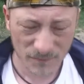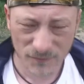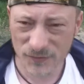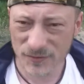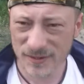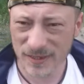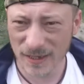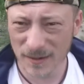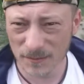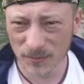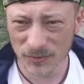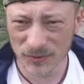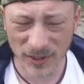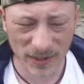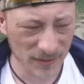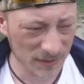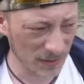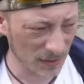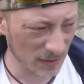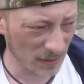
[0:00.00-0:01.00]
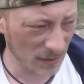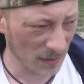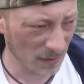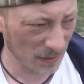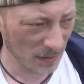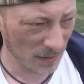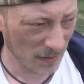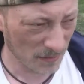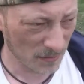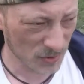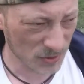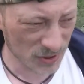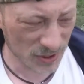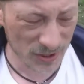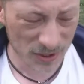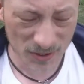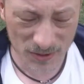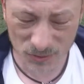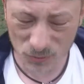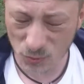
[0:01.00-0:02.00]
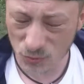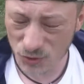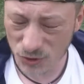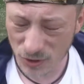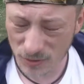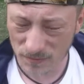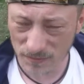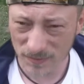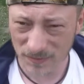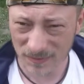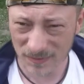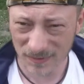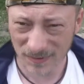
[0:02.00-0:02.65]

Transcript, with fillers: Rzucałem butelki, później je tłuczą.